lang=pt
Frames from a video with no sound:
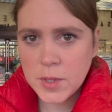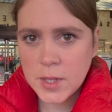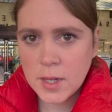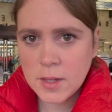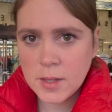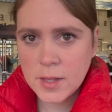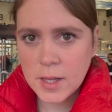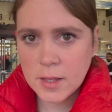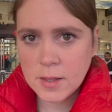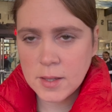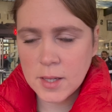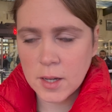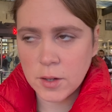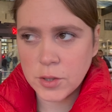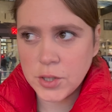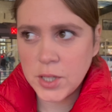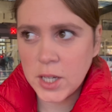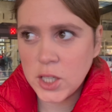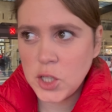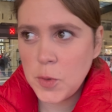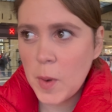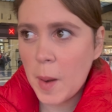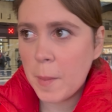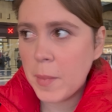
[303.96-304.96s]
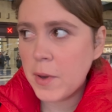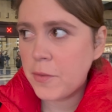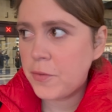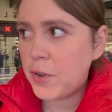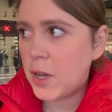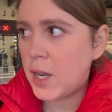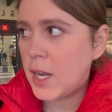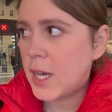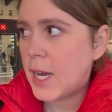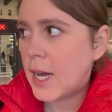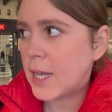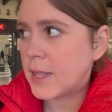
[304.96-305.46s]
na estação, gente. Minha mãe
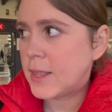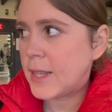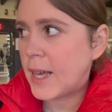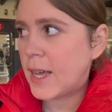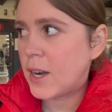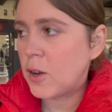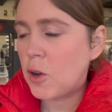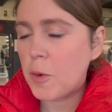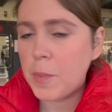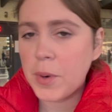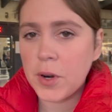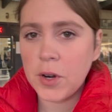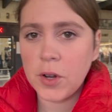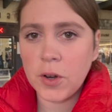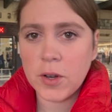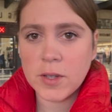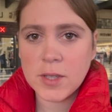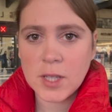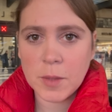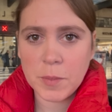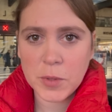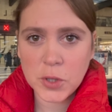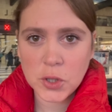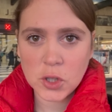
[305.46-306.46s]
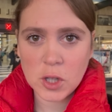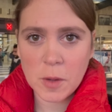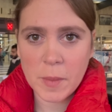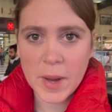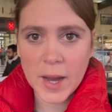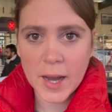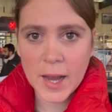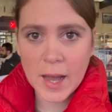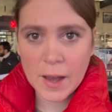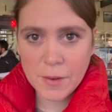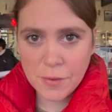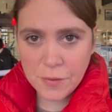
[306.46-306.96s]
foi ali com a Tara comprar um negocinho de
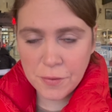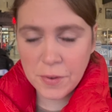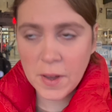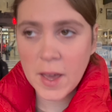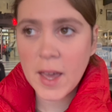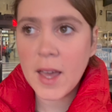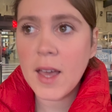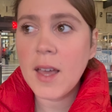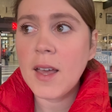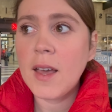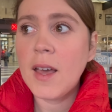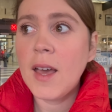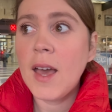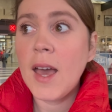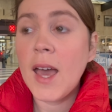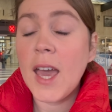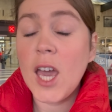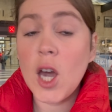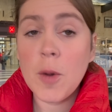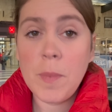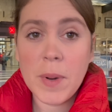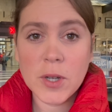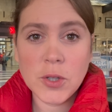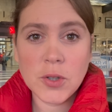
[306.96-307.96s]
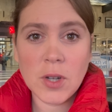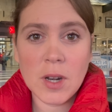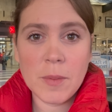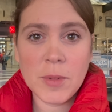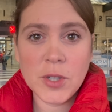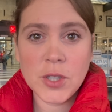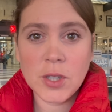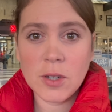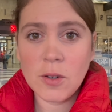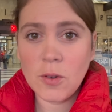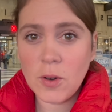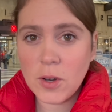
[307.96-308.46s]
tomar café. Eu
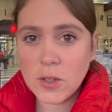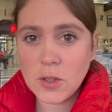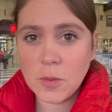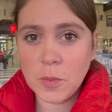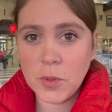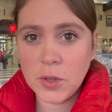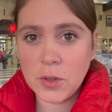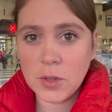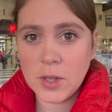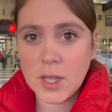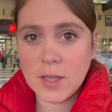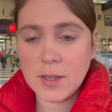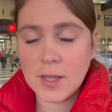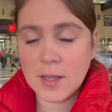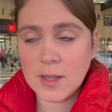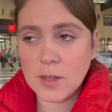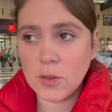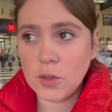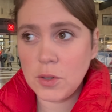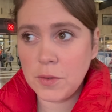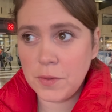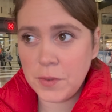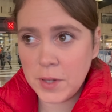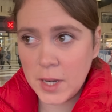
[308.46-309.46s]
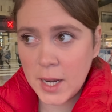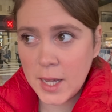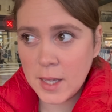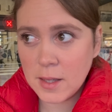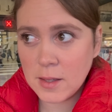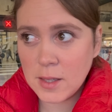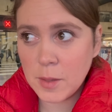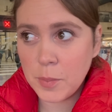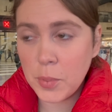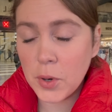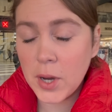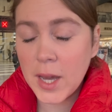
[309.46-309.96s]
particularmente não gosto muito da estação de
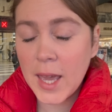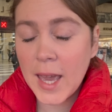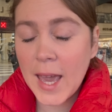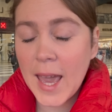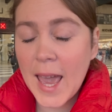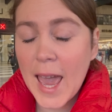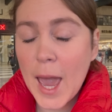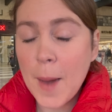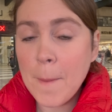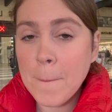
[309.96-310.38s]
Firenze porque é